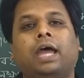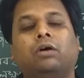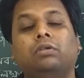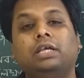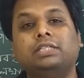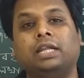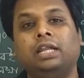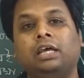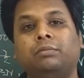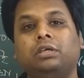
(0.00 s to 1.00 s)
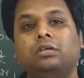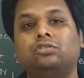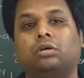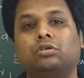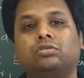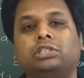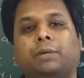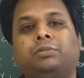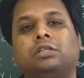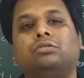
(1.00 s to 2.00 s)
এখন এই চ্যানেলে আমি সমস্ত
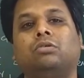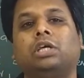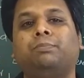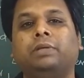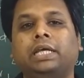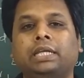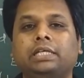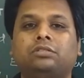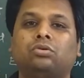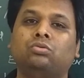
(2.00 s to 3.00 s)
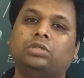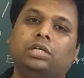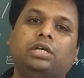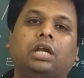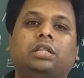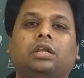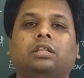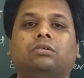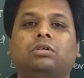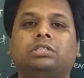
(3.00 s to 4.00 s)
চ্যাপ্টার্সগুলোকে প্লে লিস্ট অনুযায়ী আলাদা
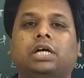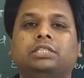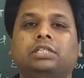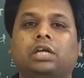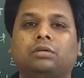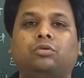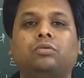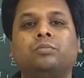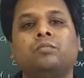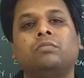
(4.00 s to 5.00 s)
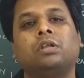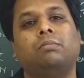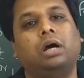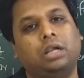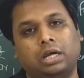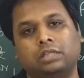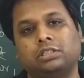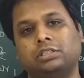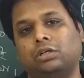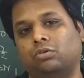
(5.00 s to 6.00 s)
আলাদা করে সাজিয়ে রাখবো বা রাখার
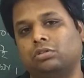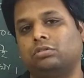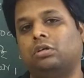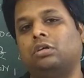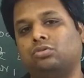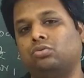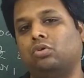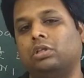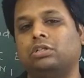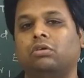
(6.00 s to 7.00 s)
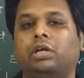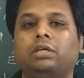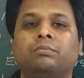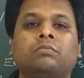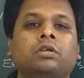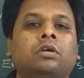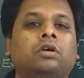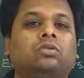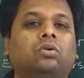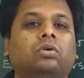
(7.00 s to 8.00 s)
চেষ্টা করে শুরু করেছি অলরেডি
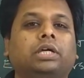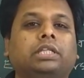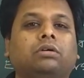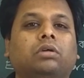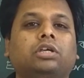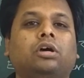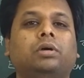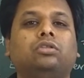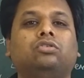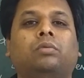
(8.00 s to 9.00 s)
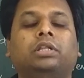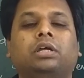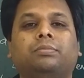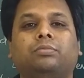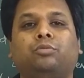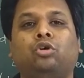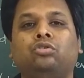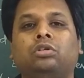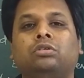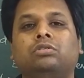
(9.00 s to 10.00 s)
তো এতে করে কী হবে তোমাদের
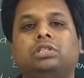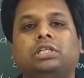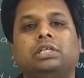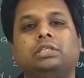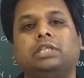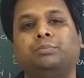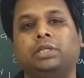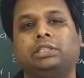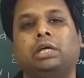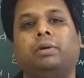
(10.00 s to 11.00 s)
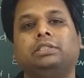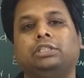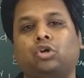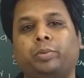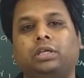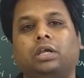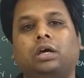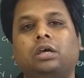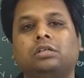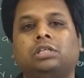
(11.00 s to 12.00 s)
প্রয়োজনীয় যে সাবজেক্টটা বা যে টপিকটা
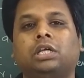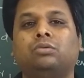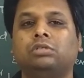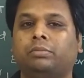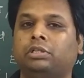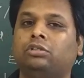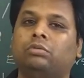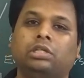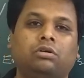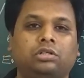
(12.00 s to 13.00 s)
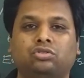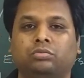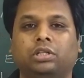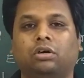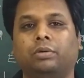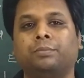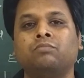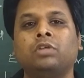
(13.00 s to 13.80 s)
সেটা খুঁজে পেতে তোমাদের অনেক সুবিধা হবে